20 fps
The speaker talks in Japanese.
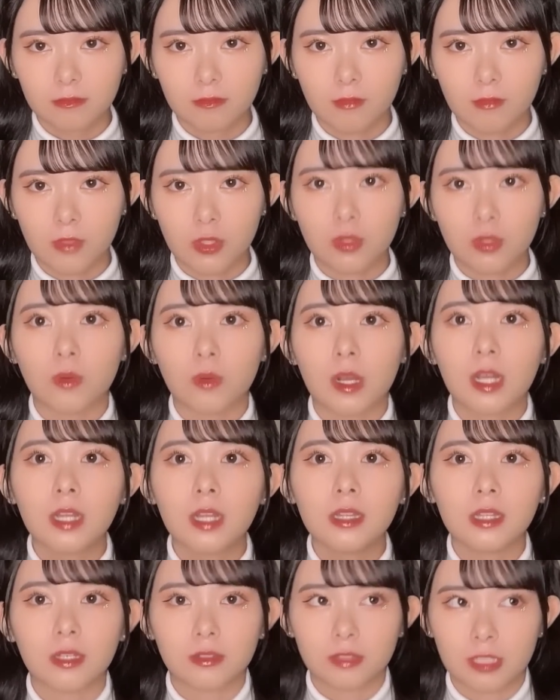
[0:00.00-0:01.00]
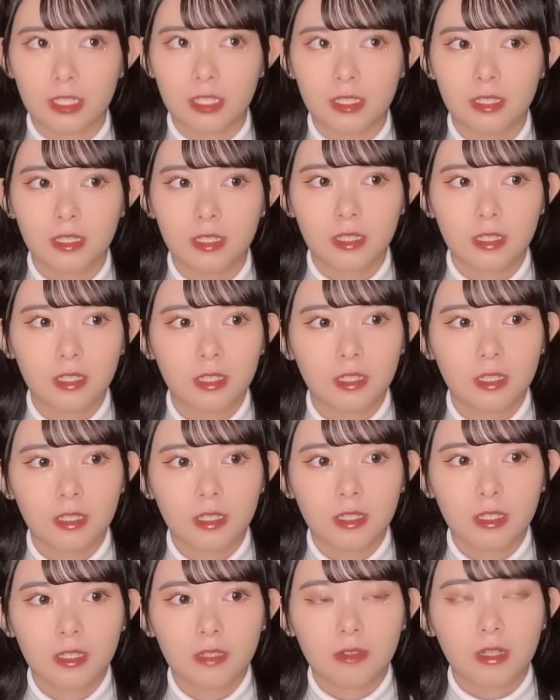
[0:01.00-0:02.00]
ちょっとわかんなくて。
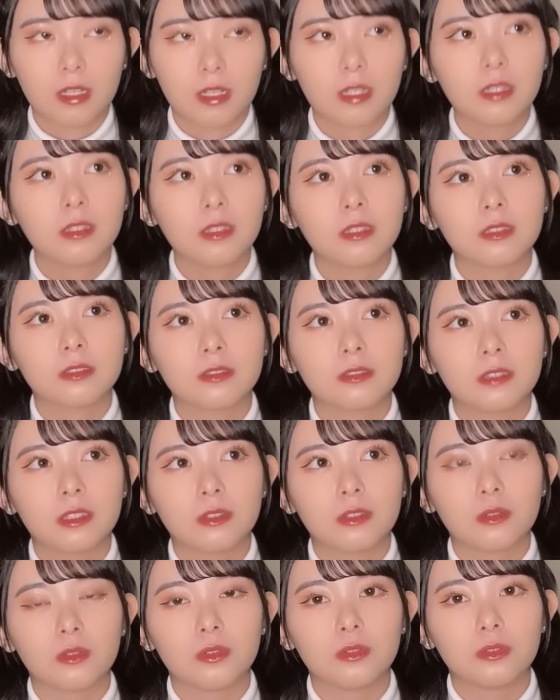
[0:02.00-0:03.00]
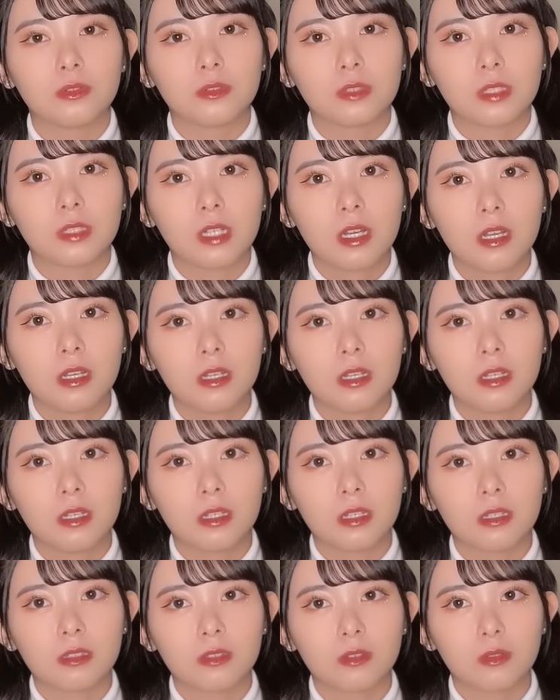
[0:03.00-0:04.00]
わかんなくてという
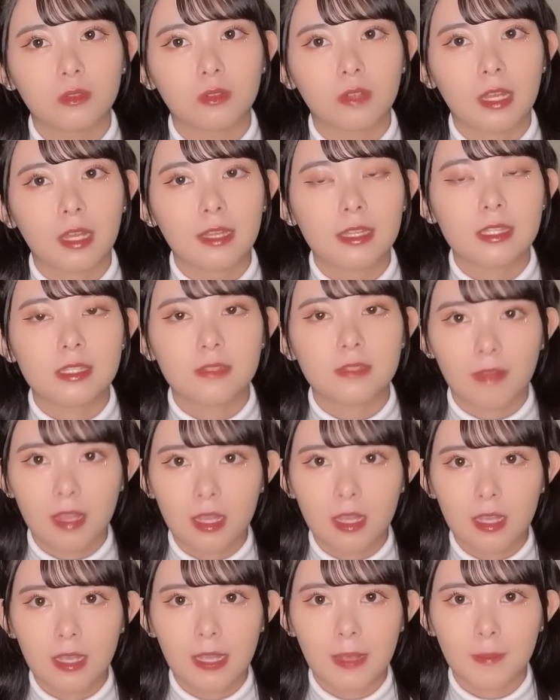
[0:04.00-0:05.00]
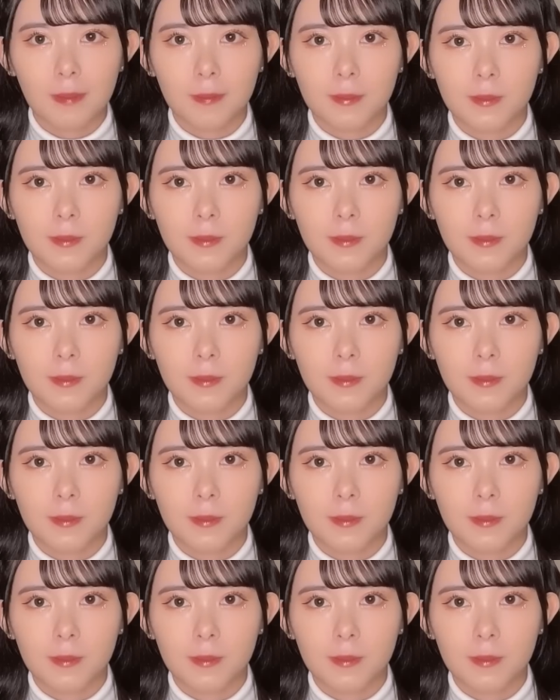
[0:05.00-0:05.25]
か、こう二十歳は、